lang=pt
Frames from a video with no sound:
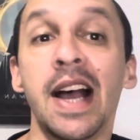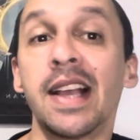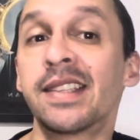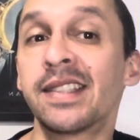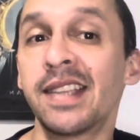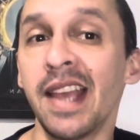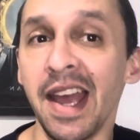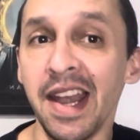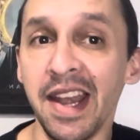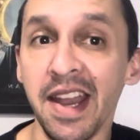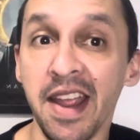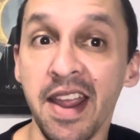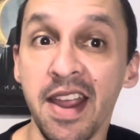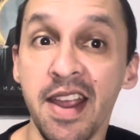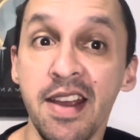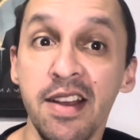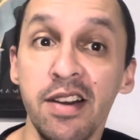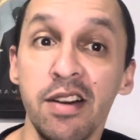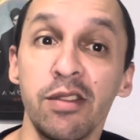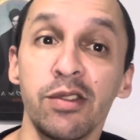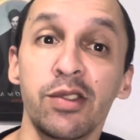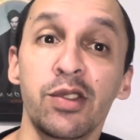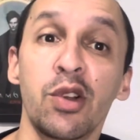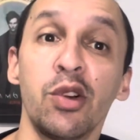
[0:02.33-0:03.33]
A série
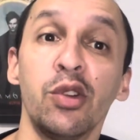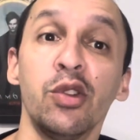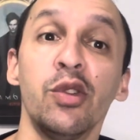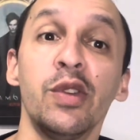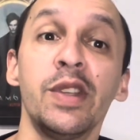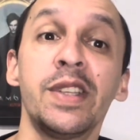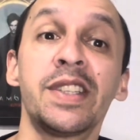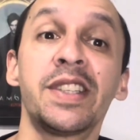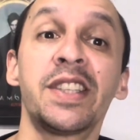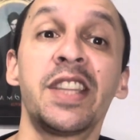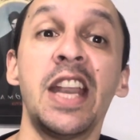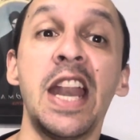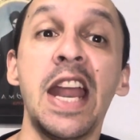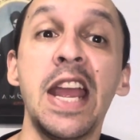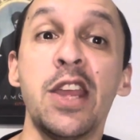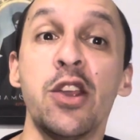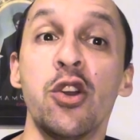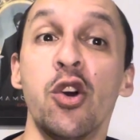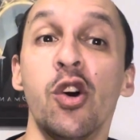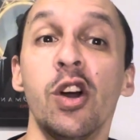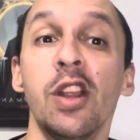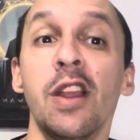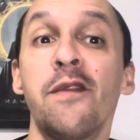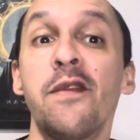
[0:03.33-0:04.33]
Heroes, quando
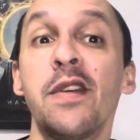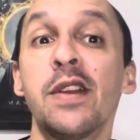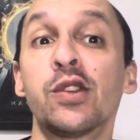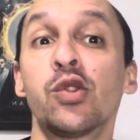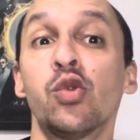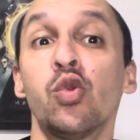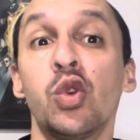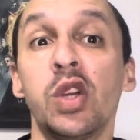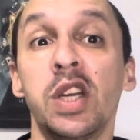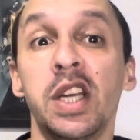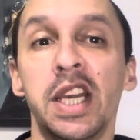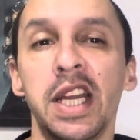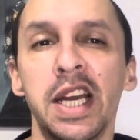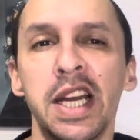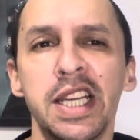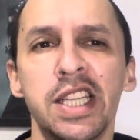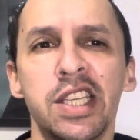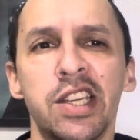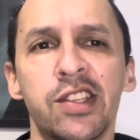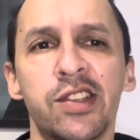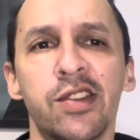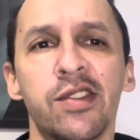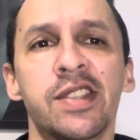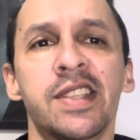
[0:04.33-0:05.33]
estreou, ela fez um
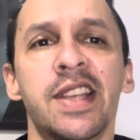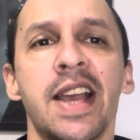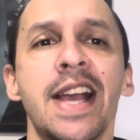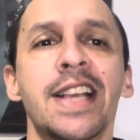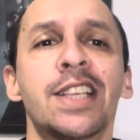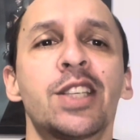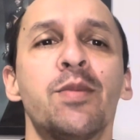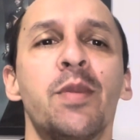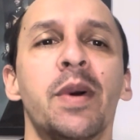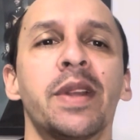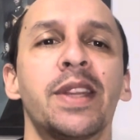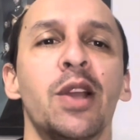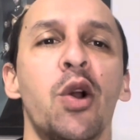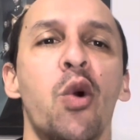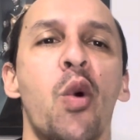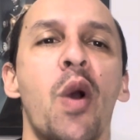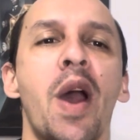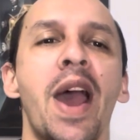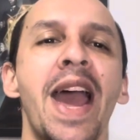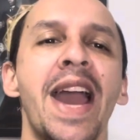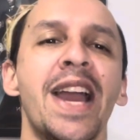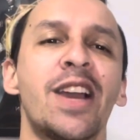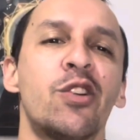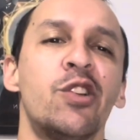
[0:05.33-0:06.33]
grande sucesso, bateu o
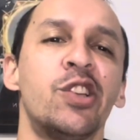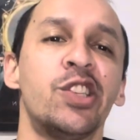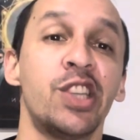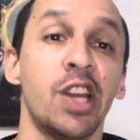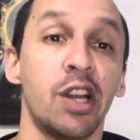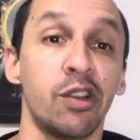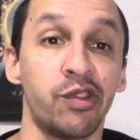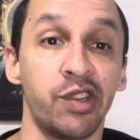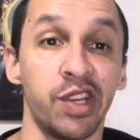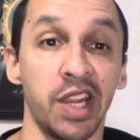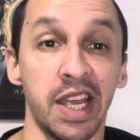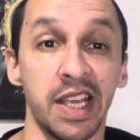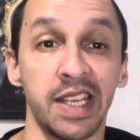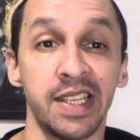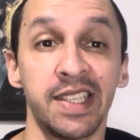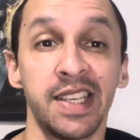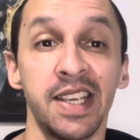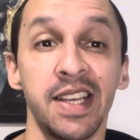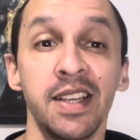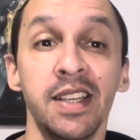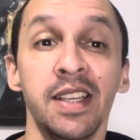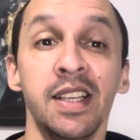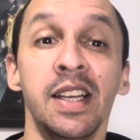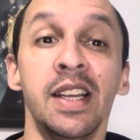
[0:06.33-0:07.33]
recorde de
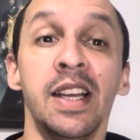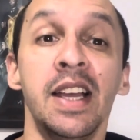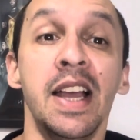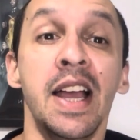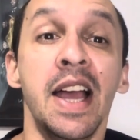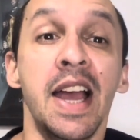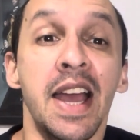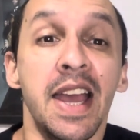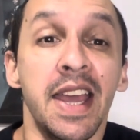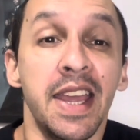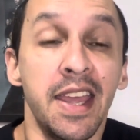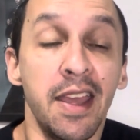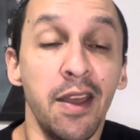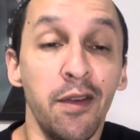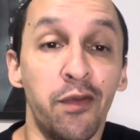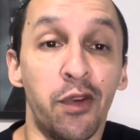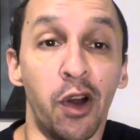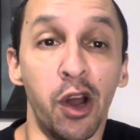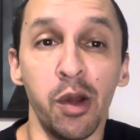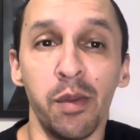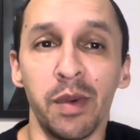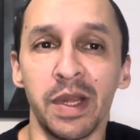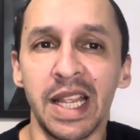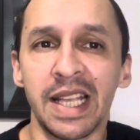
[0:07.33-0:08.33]
audiência e
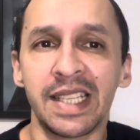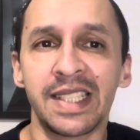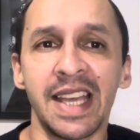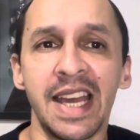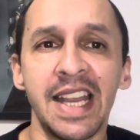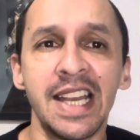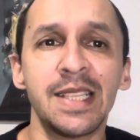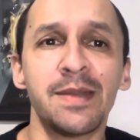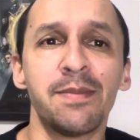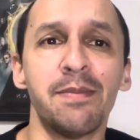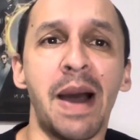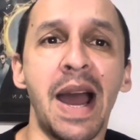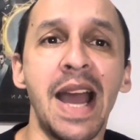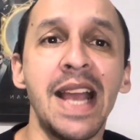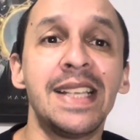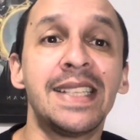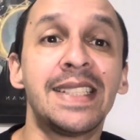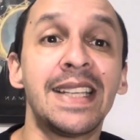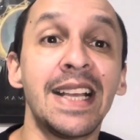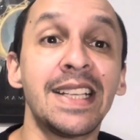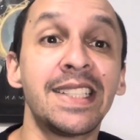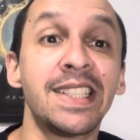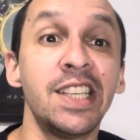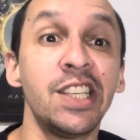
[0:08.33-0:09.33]
foi uma das séries
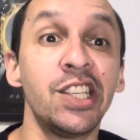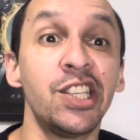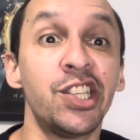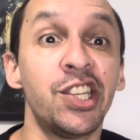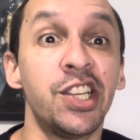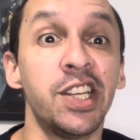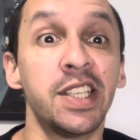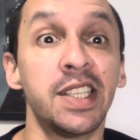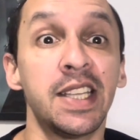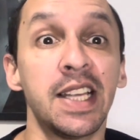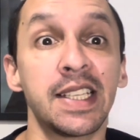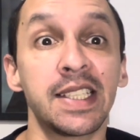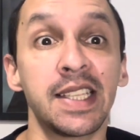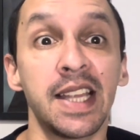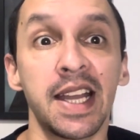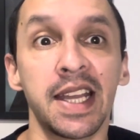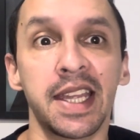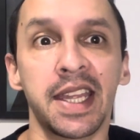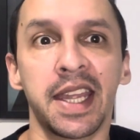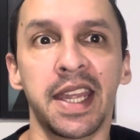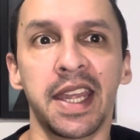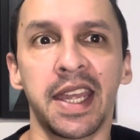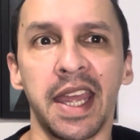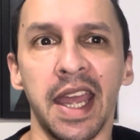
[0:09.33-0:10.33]
mais assistidas
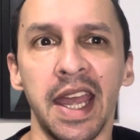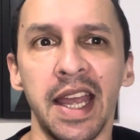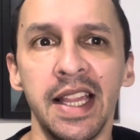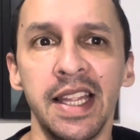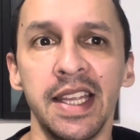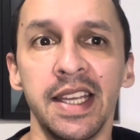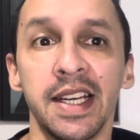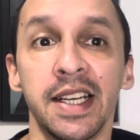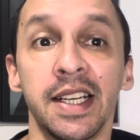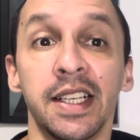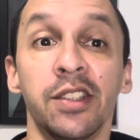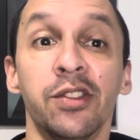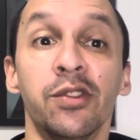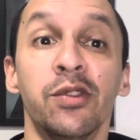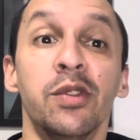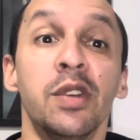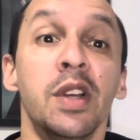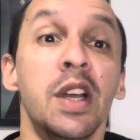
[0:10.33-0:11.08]
naquele ano.